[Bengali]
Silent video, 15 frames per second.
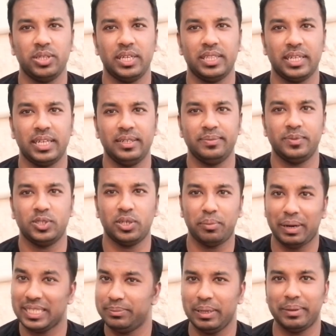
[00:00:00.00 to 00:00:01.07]
দিয়ে থাকি সো
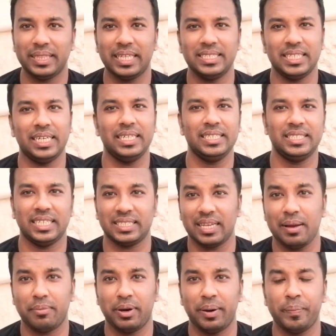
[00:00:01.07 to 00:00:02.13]
মাস্ট বি আমাদের চ্যানেলটি
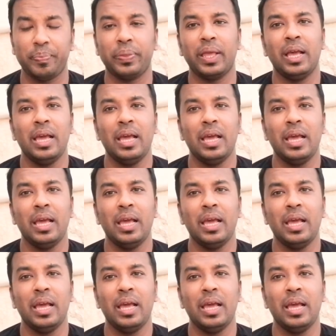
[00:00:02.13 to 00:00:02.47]
সাবস্ক্রাইব করেন